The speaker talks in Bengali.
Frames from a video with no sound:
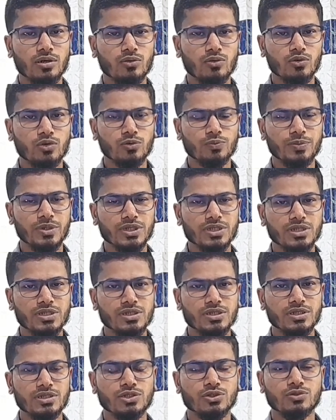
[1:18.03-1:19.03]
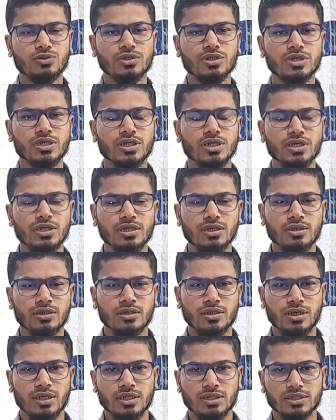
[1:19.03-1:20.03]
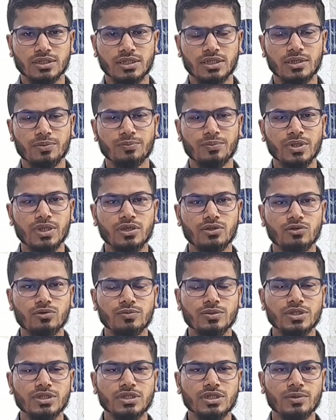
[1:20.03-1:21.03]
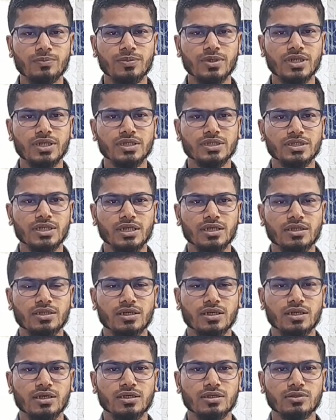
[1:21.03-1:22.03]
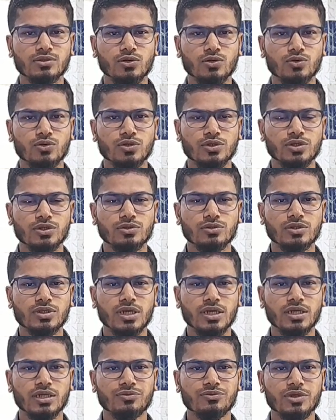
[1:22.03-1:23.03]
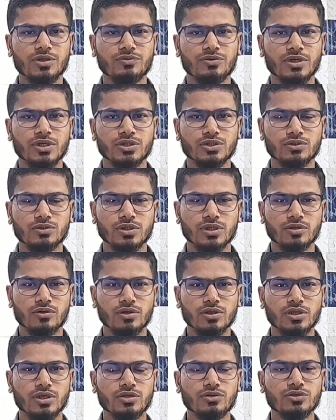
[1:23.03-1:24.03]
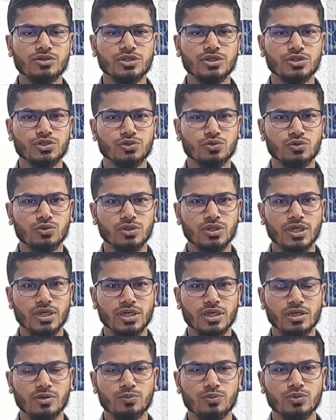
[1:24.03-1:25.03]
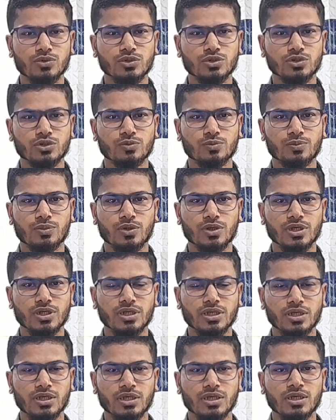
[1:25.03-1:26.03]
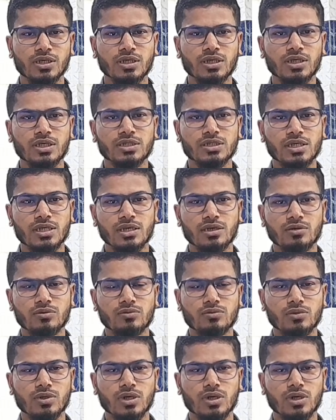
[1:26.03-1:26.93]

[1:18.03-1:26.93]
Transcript: কোনো পেশেন্টের শরীরে সেরাম বিলিরোবিনটা বেড়ে যায় তখন কিন্তু তার লিভার ফাংশনের অন্যান্য টেস্টগুলো দেখার প্রয়োজন পড়ে এছাড়াও